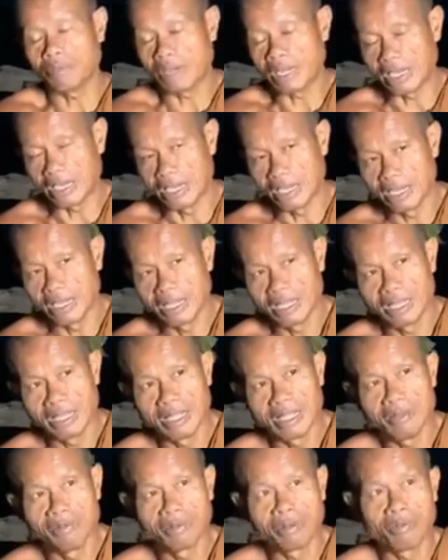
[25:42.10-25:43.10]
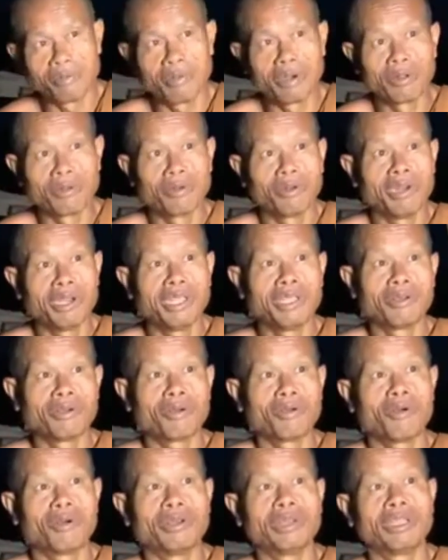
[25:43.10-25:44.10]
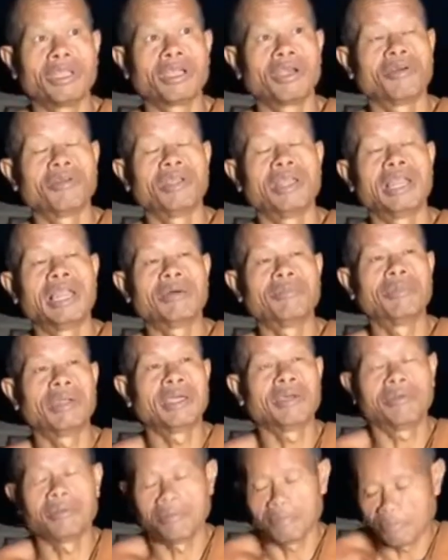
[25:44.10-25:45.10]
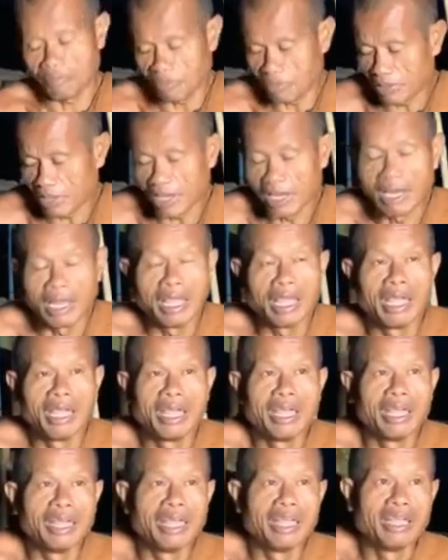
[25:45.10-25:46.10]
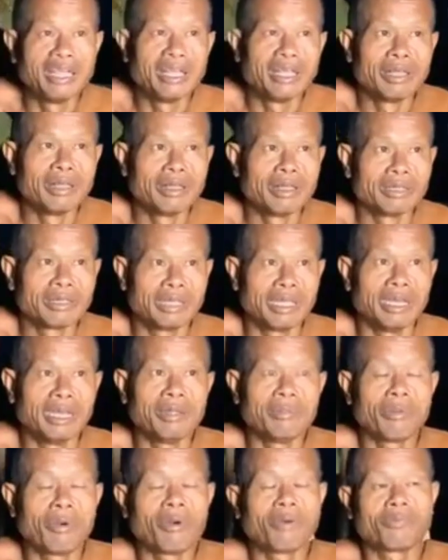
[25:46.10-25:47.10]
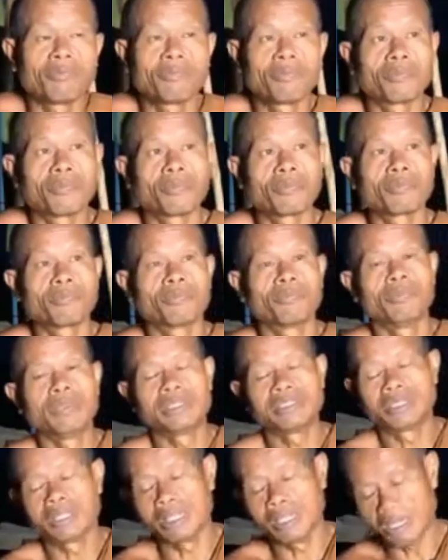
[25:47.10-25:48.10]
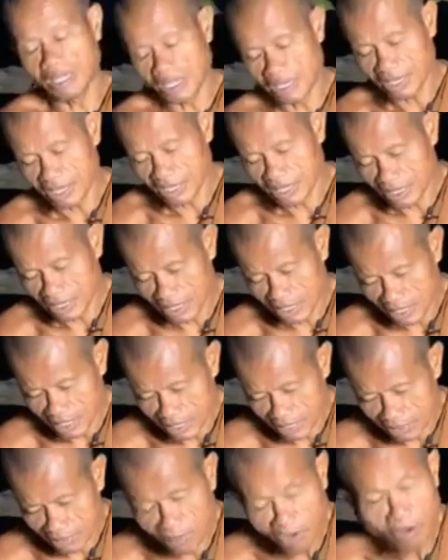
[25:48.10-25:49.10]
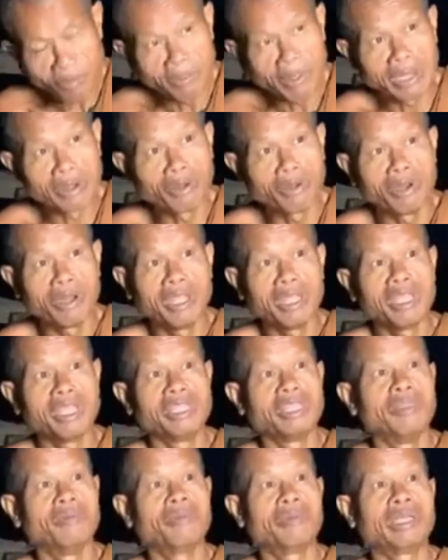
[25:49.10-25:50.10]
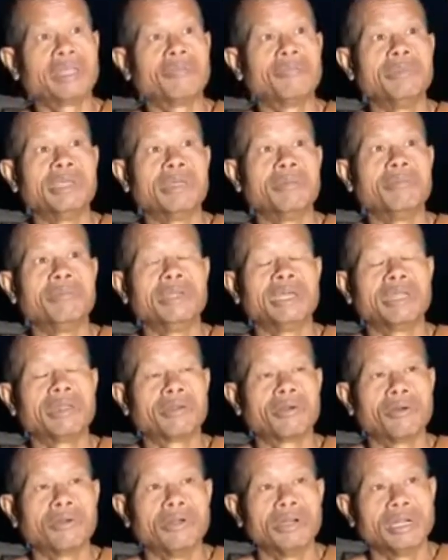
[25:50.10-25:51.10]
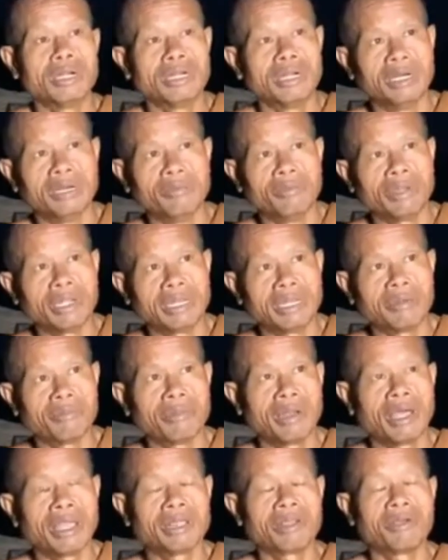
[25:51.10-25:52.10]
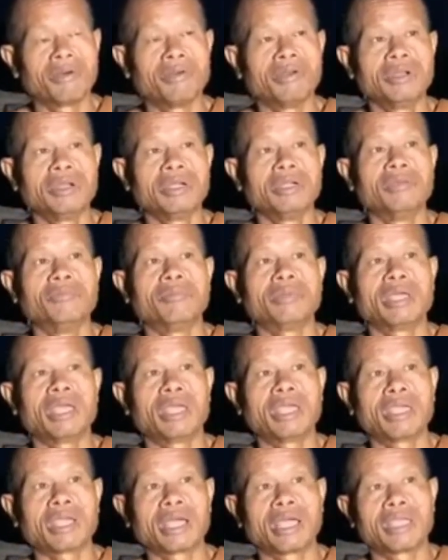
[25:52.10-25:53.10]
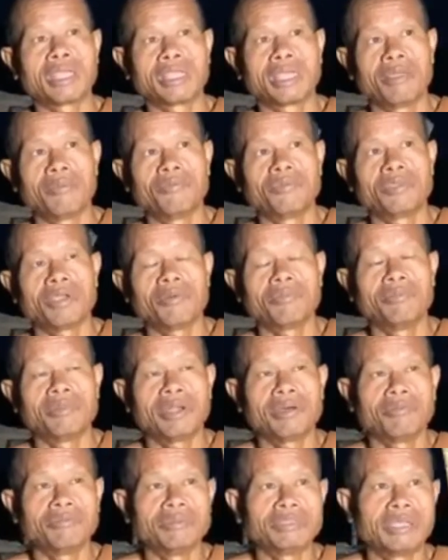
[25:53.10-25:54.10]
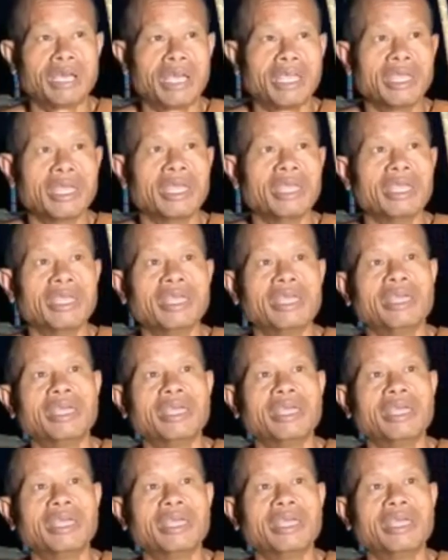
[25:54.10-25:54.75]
ผู้รับนะคือเป็นคนดีของคนที่เขาได้รับแล้วนั่นเลยทีนี้พอมีศีลมันก็เป็นคนดีสิไม่เบียดเบียดคนอื่นไม่ทำร้ายคนอื่นไม่ให้ใครเก็บช้ำน้ำใจ